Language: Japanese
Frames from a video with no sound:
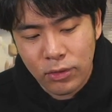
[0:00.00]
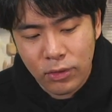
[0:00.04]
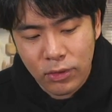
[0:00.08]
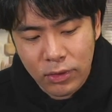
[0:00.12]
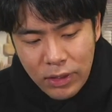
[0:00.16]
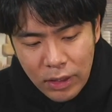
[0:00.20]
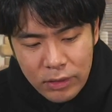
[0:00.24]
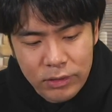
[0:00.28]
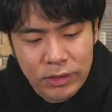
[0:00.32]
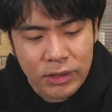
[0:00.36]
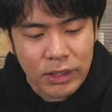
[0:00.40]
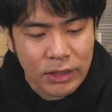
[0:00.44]

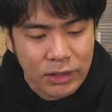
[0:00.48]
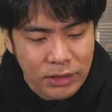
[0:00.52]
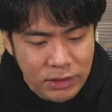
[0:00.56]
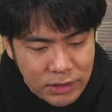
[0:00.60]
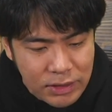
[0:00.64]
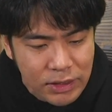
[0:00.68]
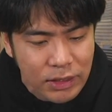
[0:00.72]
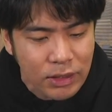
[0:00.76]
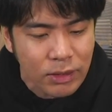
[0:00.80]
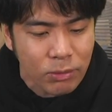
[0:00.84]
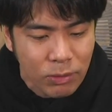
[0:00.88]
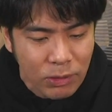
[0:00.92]
カウンターに
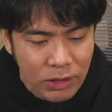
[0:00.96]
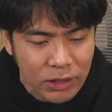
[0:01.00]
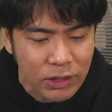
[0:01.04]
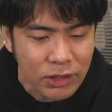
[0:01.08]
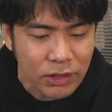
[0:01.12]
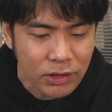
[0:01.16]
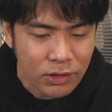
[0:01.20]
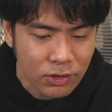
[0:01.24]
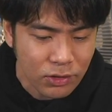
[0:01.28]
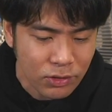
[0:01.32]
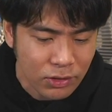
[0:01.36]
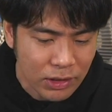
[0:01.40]
つなげるべ
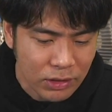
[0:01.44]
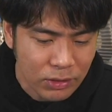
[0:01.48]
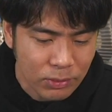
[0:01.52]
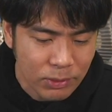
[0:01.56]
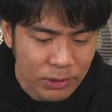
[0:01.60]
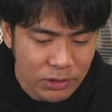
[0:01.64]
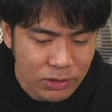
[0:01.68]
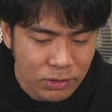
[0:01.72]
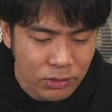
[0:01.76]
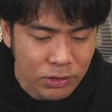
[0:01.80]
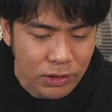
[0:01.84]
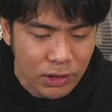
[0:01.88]
きっていう
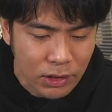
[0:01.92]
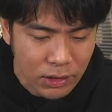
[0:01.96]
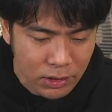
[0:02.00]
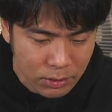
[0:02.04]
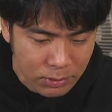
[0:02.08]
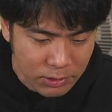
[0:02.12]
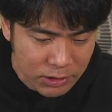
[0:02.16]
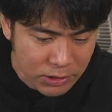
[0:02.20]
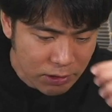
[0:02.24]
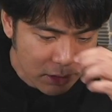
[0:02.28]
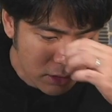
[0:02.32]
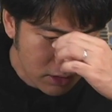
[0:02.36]
アドバイスをいただ
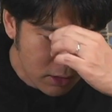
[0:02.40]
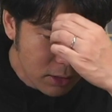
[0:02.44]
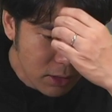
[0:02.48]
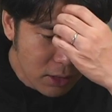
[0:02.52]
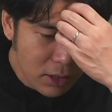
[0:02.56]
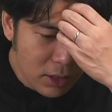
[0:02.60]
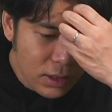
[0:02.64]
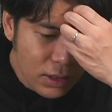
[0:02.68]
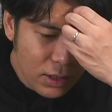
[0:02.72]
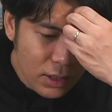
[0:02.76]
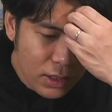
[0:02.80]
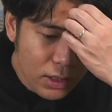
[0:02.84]
きましたね。
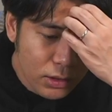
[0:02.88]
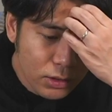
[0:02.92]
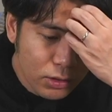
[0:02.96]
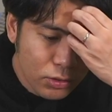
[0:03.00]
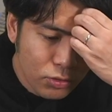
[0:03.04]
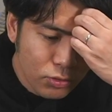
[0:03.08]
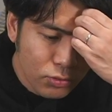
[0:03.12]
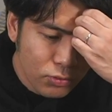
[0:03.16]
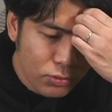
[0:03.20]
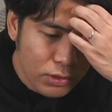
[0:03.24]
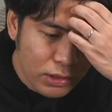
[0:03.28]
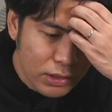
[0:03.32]
あ
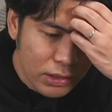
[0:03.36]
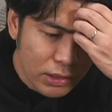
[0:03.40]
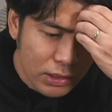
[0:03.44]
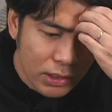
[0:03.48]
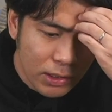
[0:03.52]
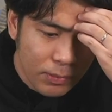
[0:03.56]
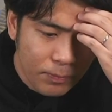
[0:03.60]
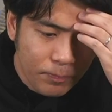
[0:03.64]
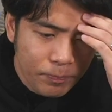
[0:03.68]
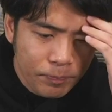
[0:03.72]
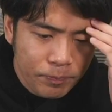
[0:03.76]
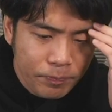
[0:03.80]
と
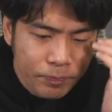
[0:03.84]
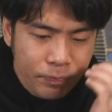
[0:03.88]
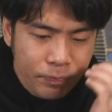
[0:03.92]
は、